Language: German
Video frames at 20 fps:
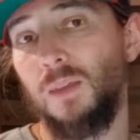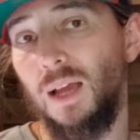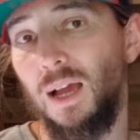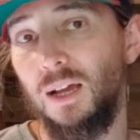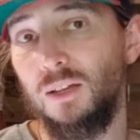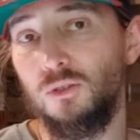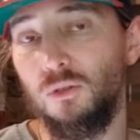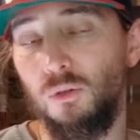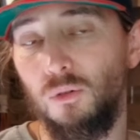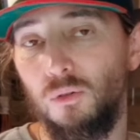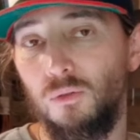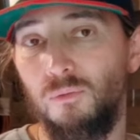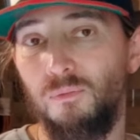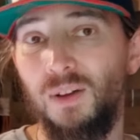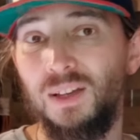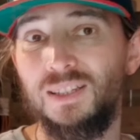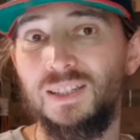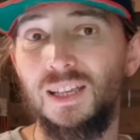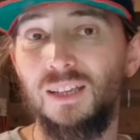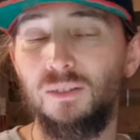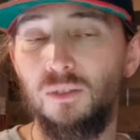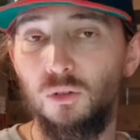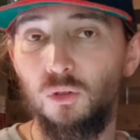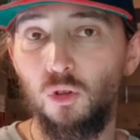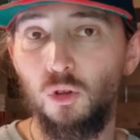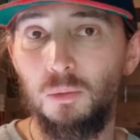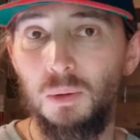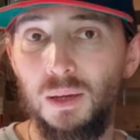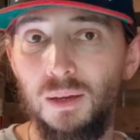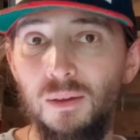Also, was denkt ihr
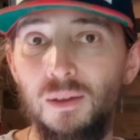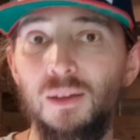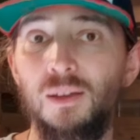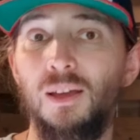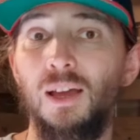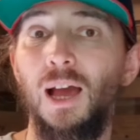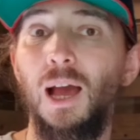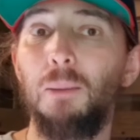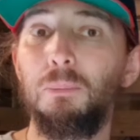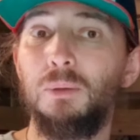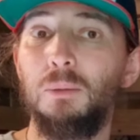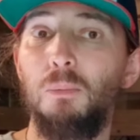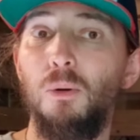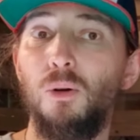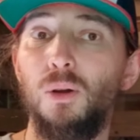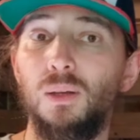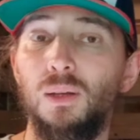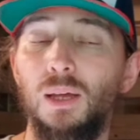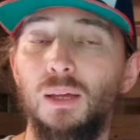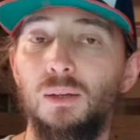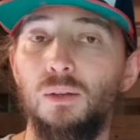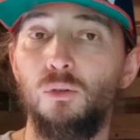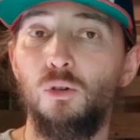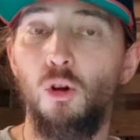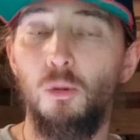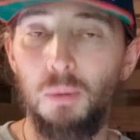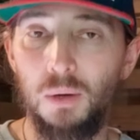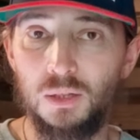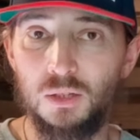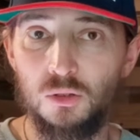drüber? Habt ihr Bock an eine
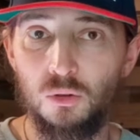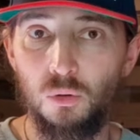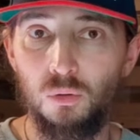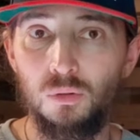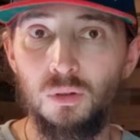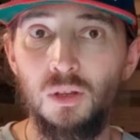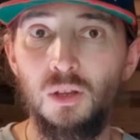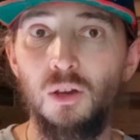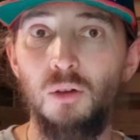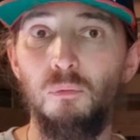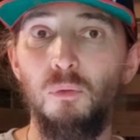Kooperation?